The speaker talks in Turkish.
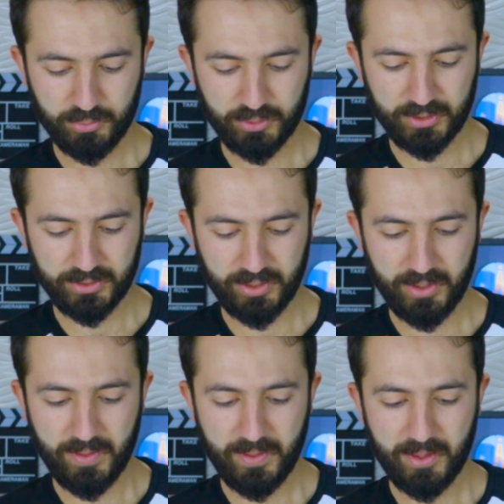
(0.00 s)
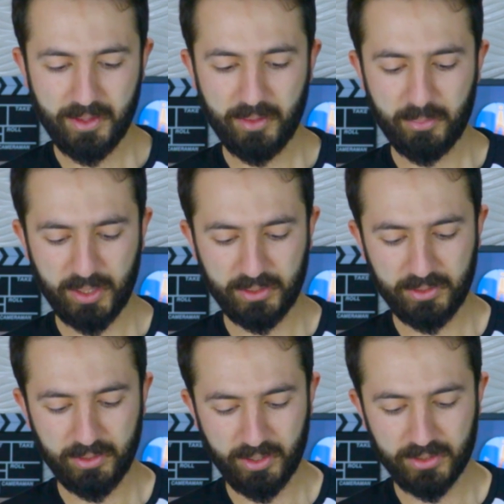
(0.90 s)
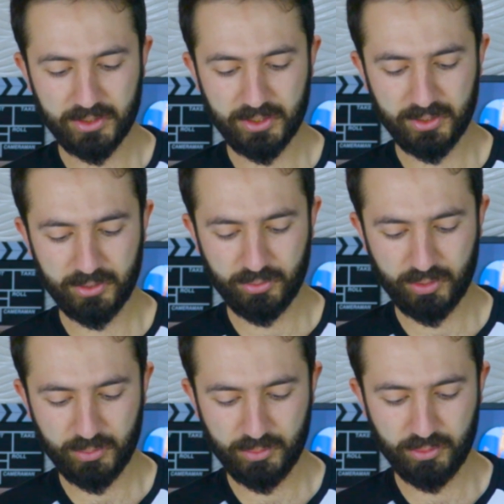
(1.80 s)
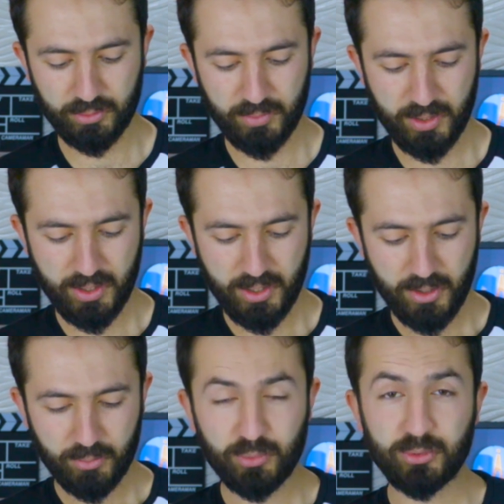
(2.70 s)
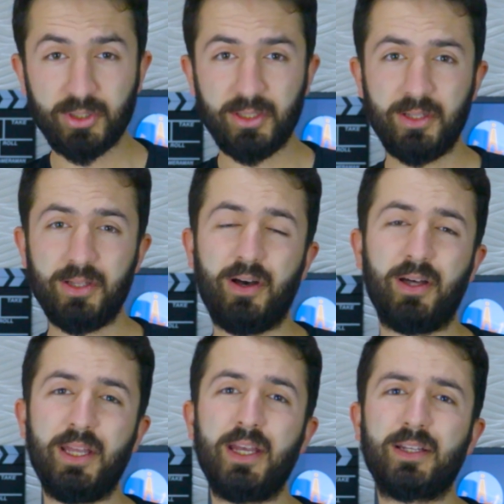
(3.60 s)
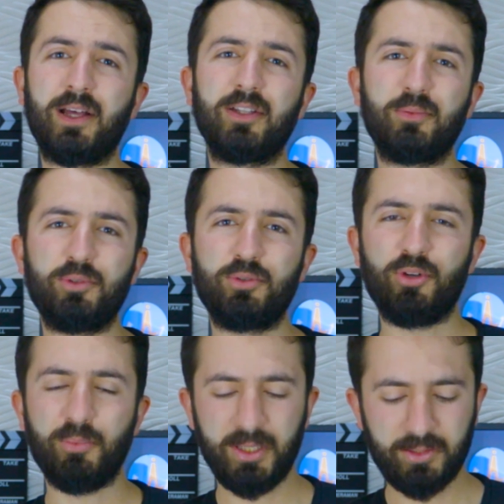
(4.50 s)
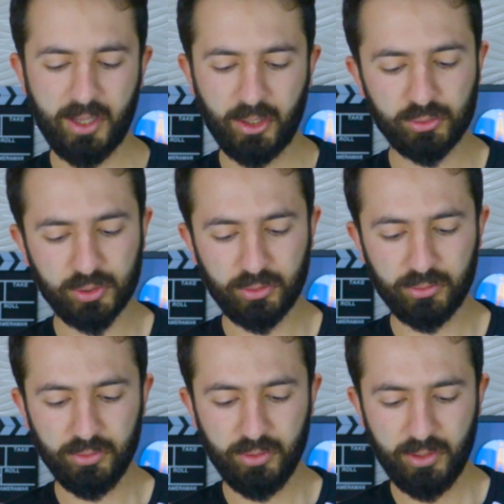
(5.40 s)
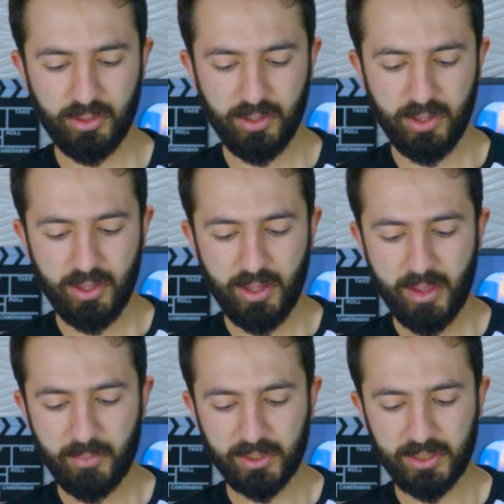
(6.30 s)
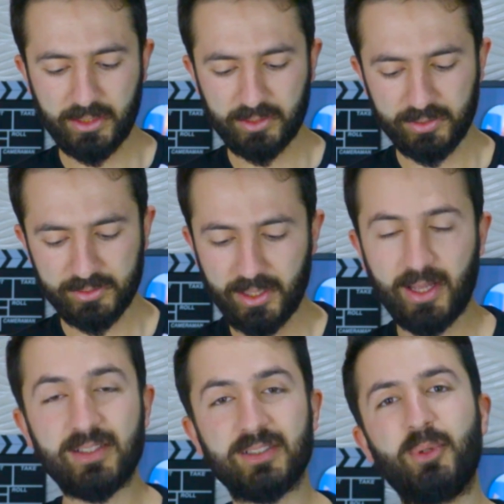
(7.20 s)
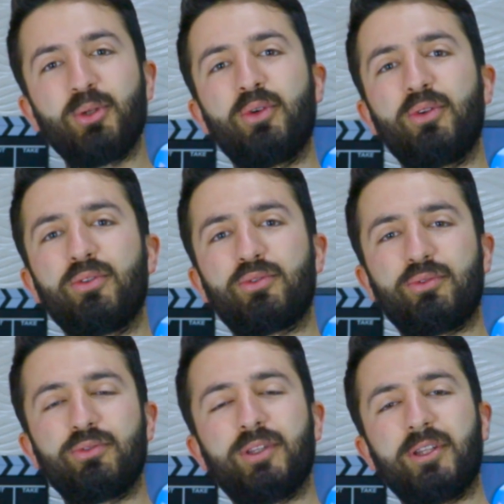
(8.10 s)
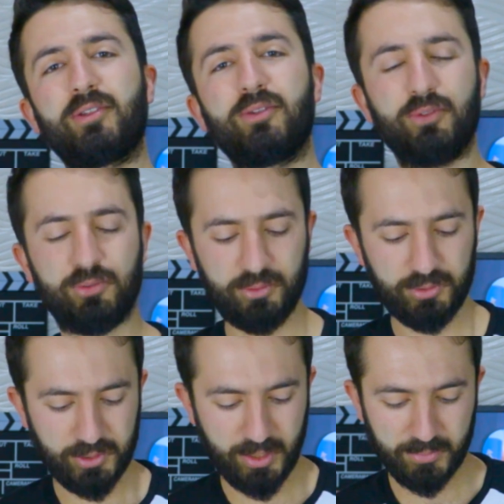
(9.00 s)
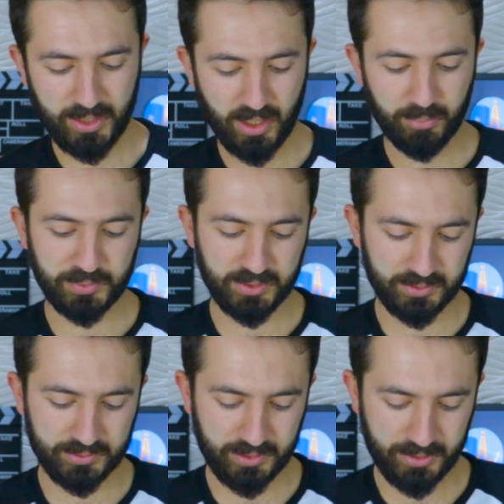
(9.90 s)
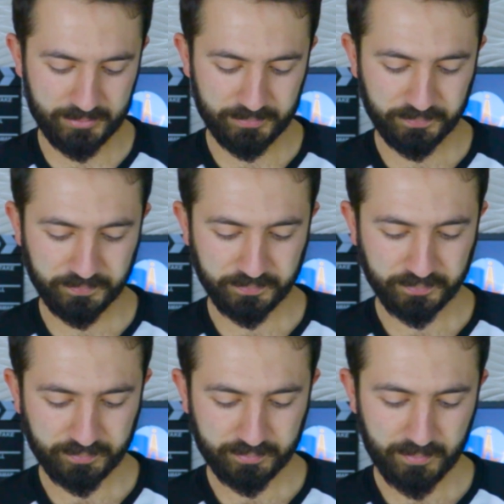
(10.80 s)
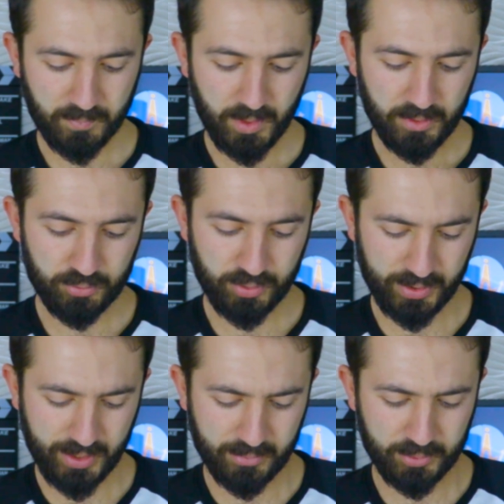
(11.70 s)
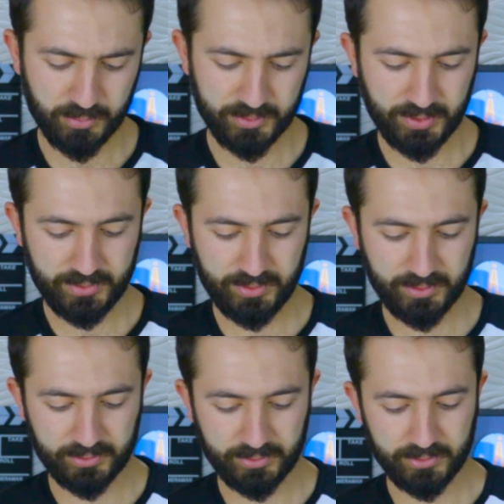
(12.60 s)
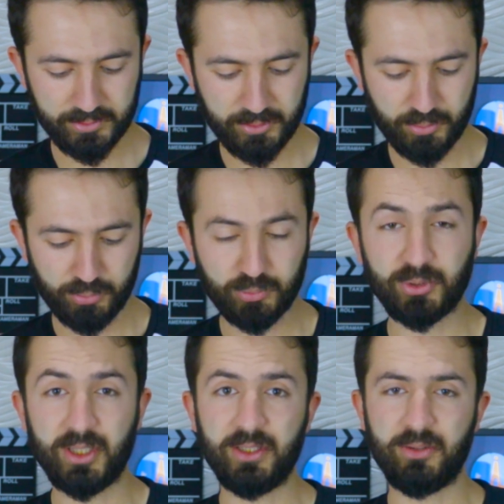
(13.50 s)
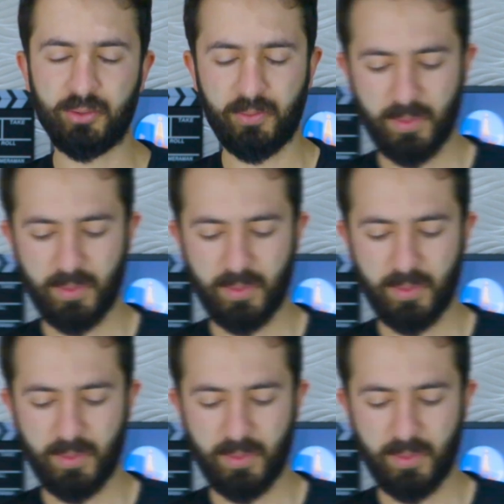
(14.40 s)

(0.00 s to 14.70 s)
Buradan da ben aynı şeyleri görebiliyorum. Burada ana ekranda bunu görmek daha güzel oluyor. Hem ana ekranınızda her zaman görüyorsunuz, hatırlıyorsunuz. Hem de yaptığınızda şuraya gelmiş mesela tik attığınızda bu buradan gidiyor.